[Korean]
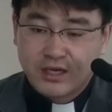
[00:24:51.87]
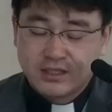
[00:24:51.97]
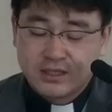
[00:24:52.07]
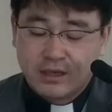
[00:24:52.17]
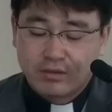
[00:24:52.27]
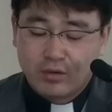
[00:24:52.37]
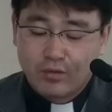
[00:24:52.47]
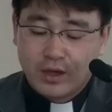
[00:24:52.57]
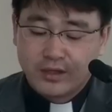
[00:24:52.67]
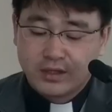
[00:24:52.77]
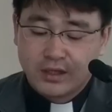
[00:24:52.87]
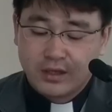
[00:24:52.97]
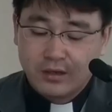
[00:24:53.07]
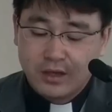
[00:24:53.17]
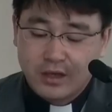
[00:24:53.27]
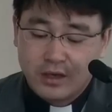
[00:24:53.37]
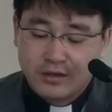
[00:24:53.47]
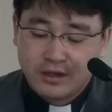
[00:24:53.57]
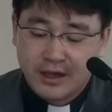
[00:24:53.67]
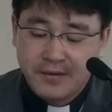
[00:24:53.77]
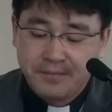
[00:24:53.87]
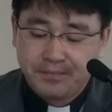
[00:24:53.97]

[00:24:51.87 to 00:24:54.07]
시간과 공간, 제가 이렇게 얘기를 했는데